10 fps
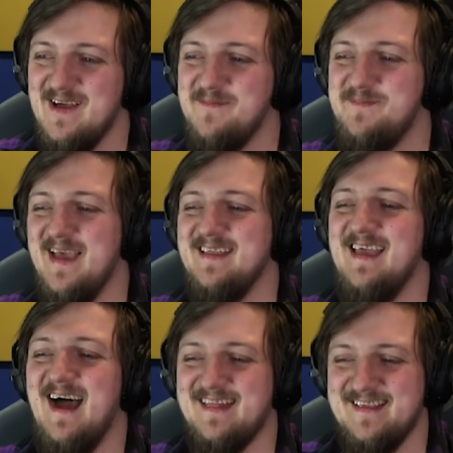
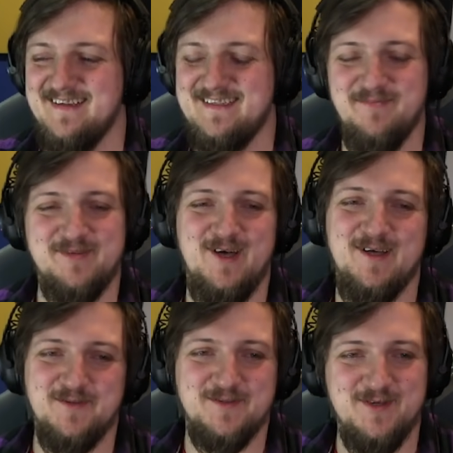Biedni artyści
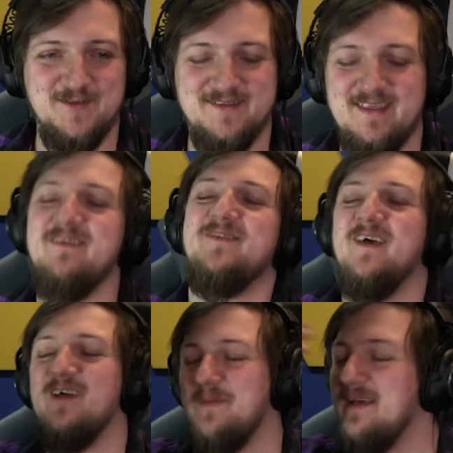przychodzą, chcą zostawić
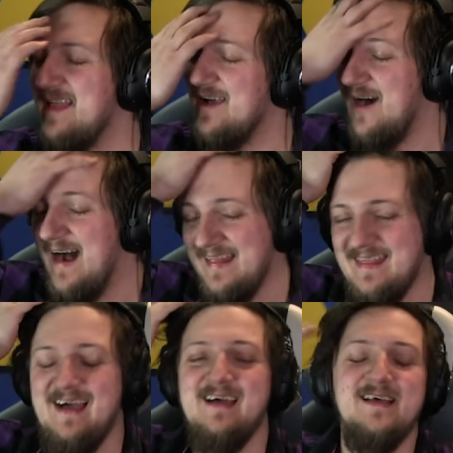swojego pięknego
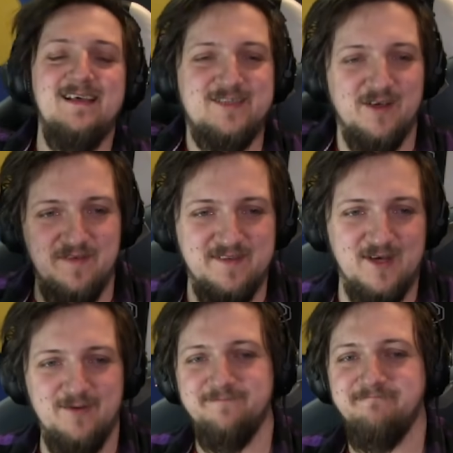arta i co
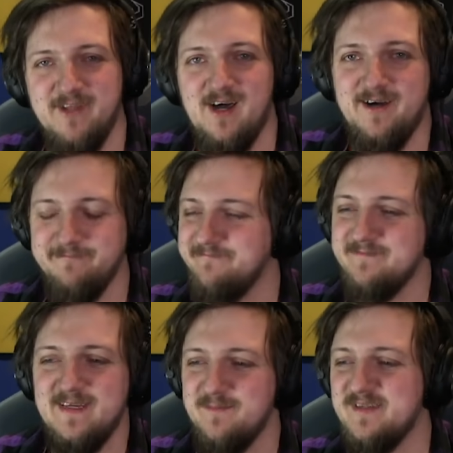widzą? No,
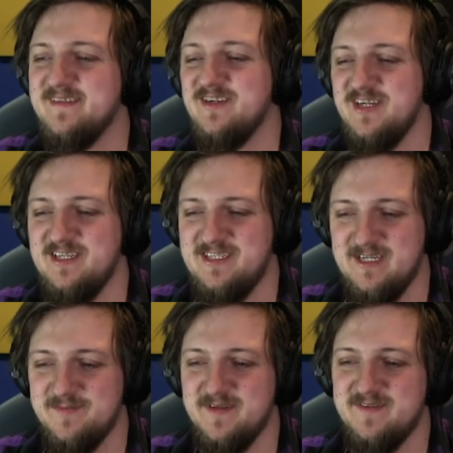
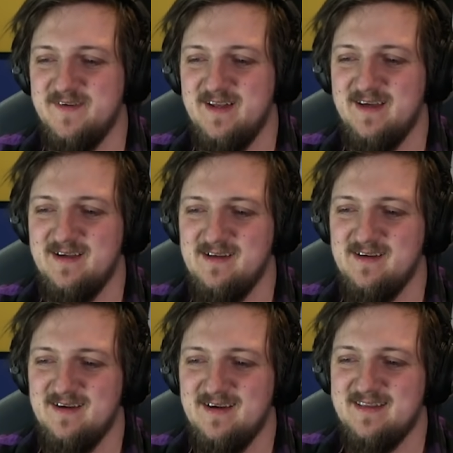przestraszyliście ich przez chwilę.
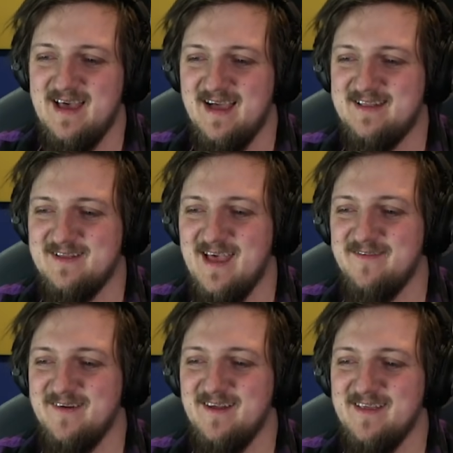Tak, to
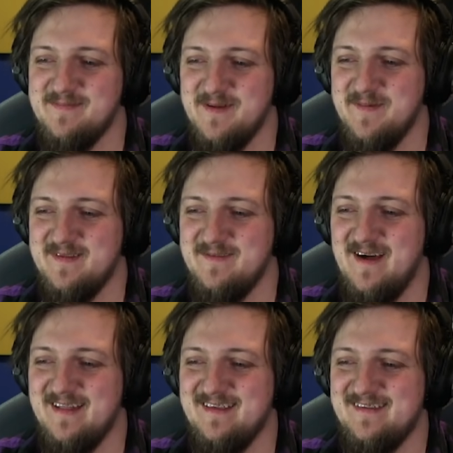tak wygląda z perspektywy
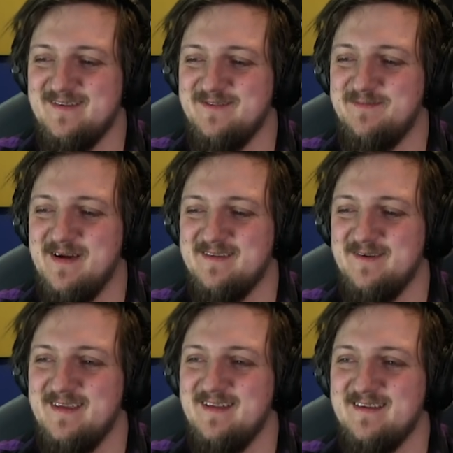artystów. Bardzo
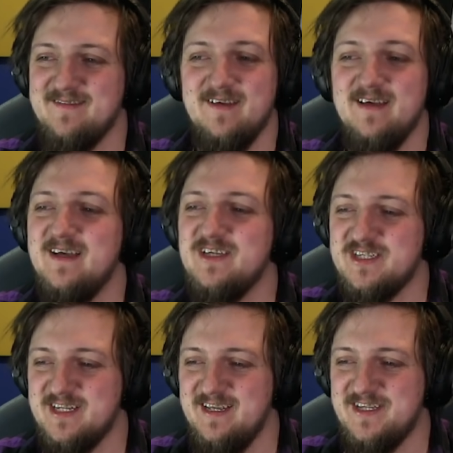ładnie narysowane.
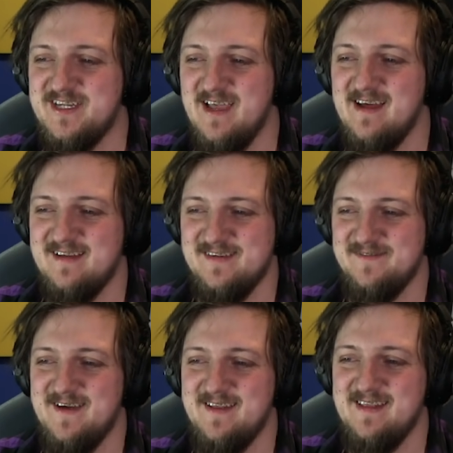Ślicznie
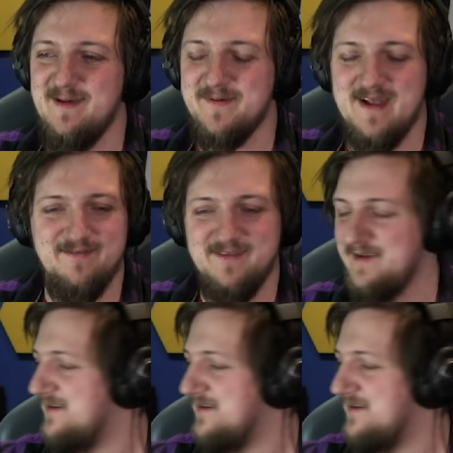narysowane, naprawdę.